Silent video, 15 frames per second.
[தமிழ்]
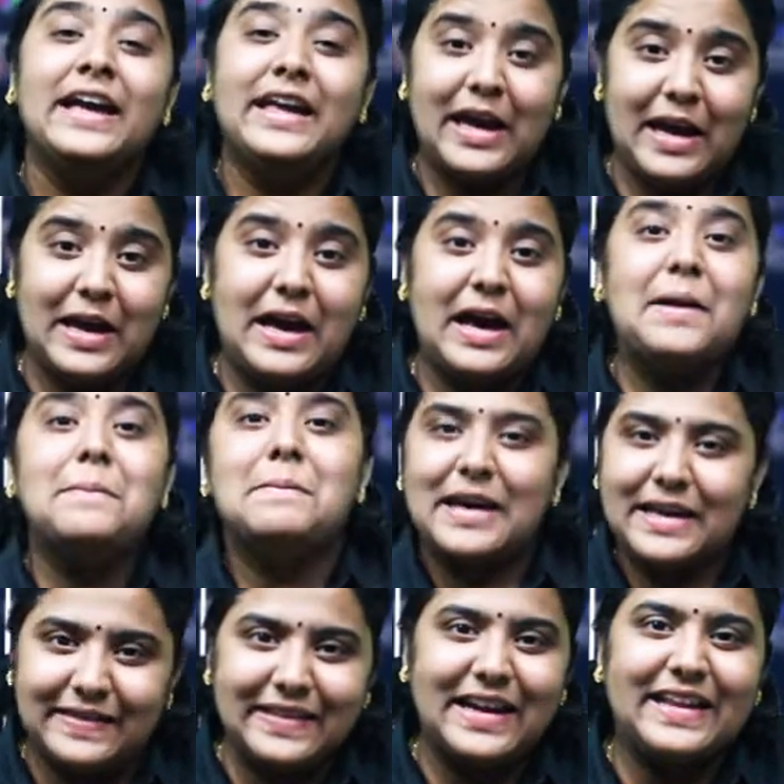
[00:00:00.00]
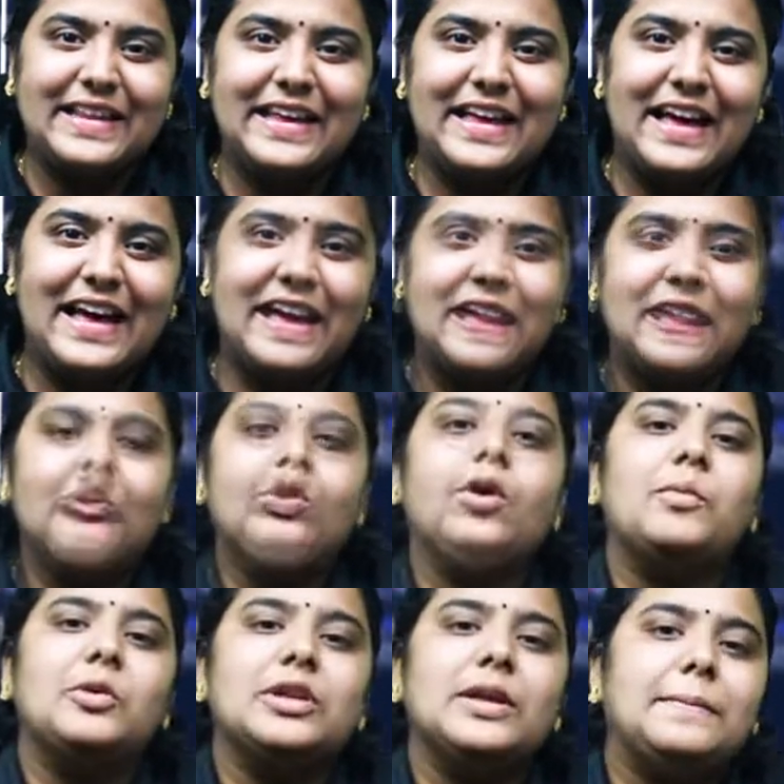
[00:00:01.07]
கேட்க மறந்துடாதீங்க
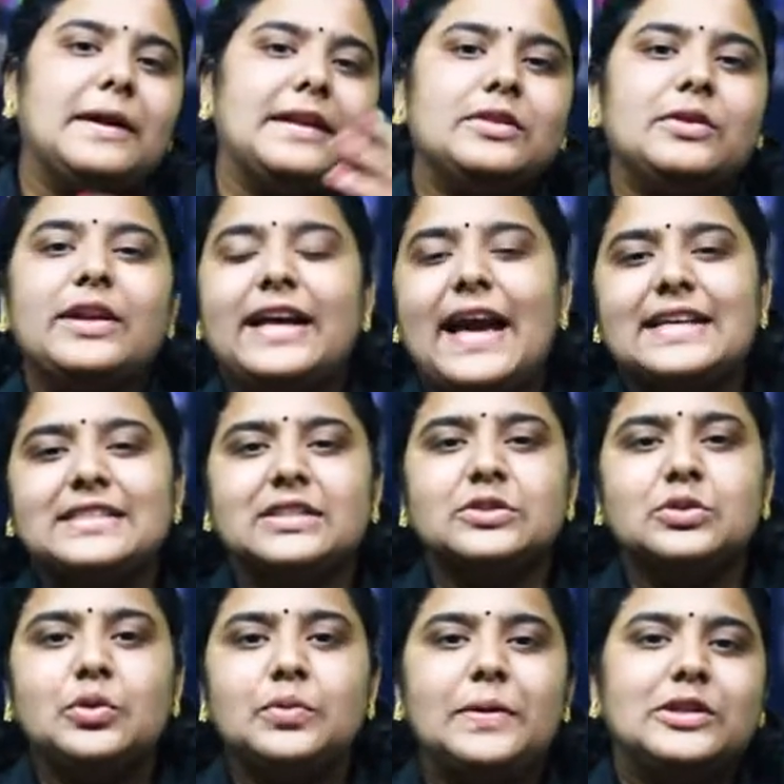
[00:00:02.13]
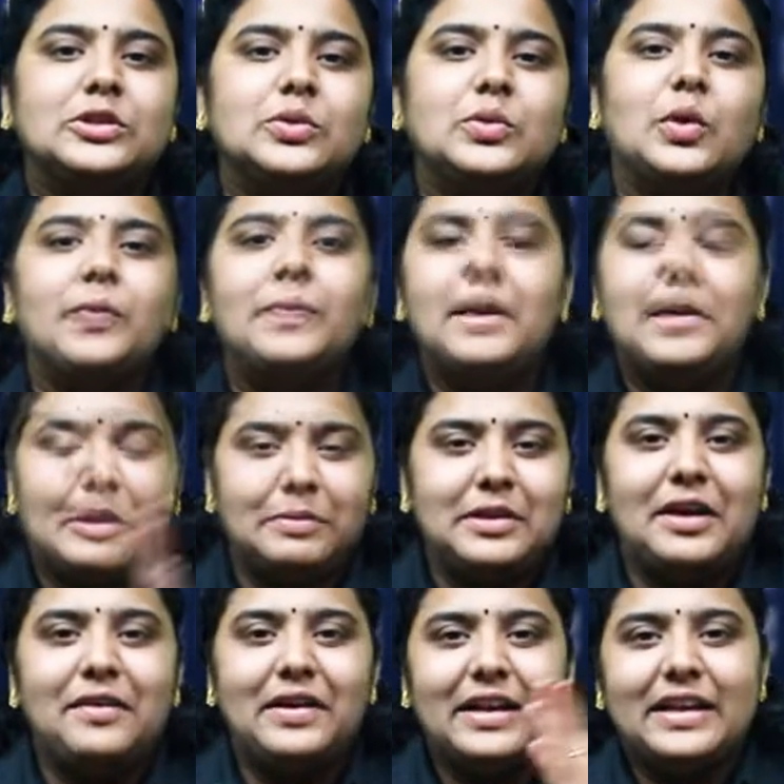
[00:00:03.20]
முதல் படத்தோட கேஸ்ட் அண்ட் க்ரூ பார்த்துருவோம்
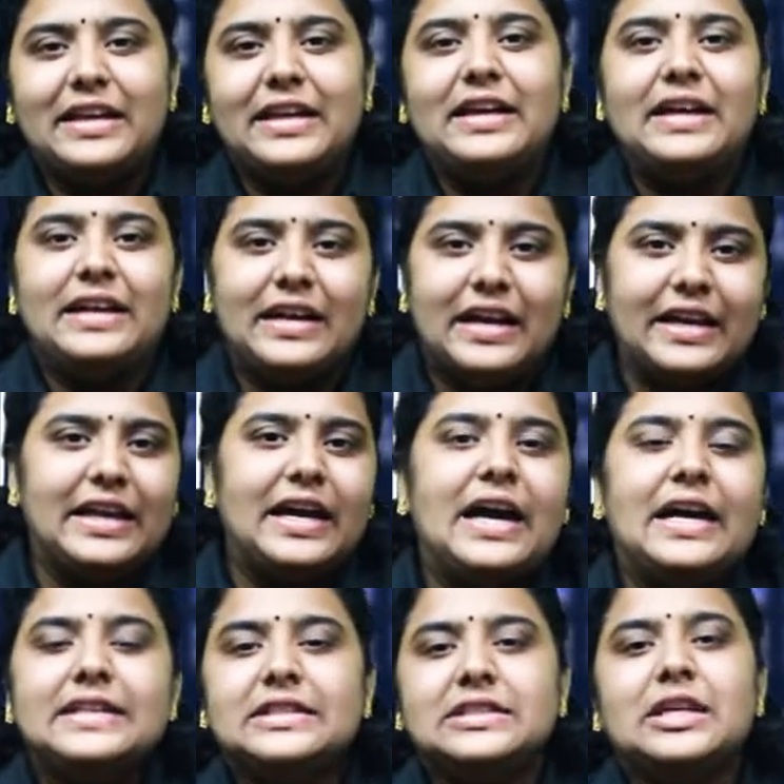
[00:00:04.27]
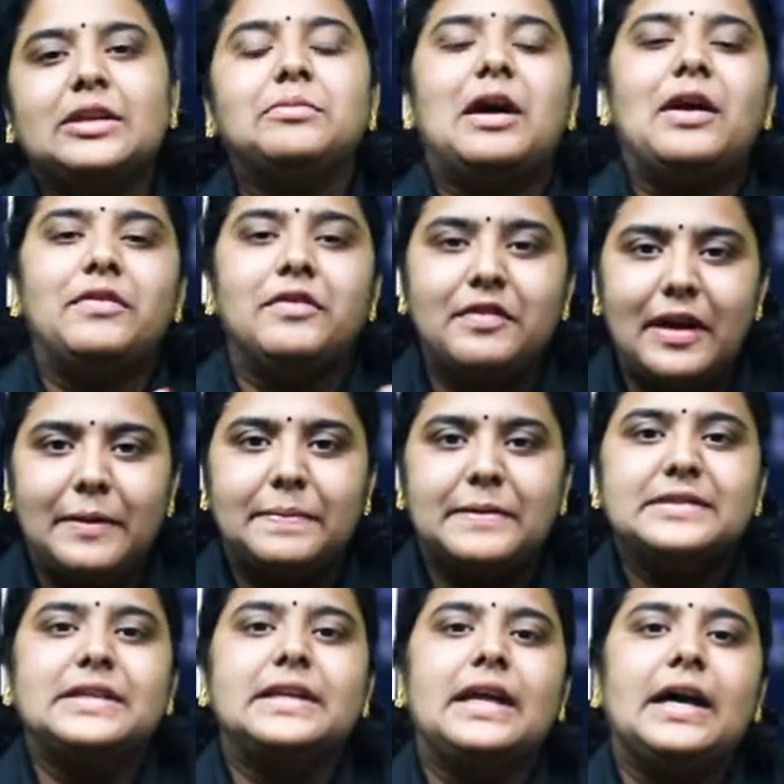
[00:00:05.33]
பிரபுதேவா நிக்கி கல்ராணி ஆதர் சர்மா விவேக்
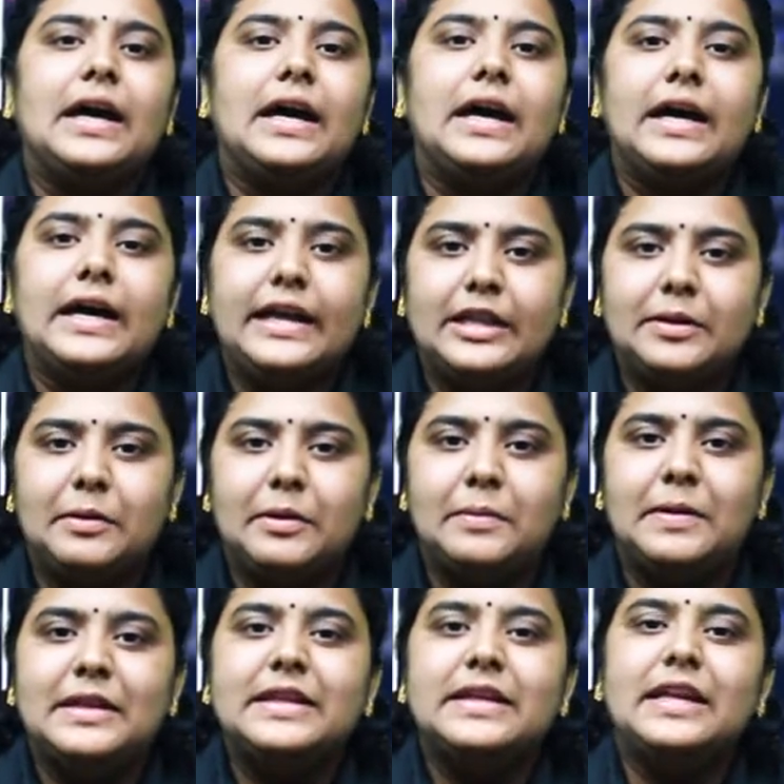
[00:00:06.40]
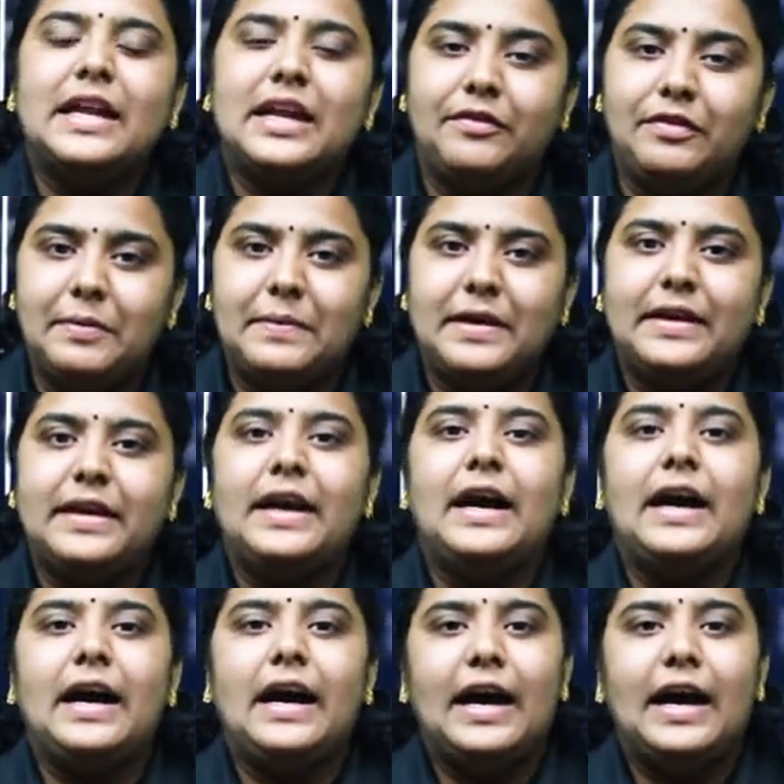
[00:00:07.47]
பிரசன்னா இந்த பக்கம் பார்த்தீங்கன்னா ரவி மரியா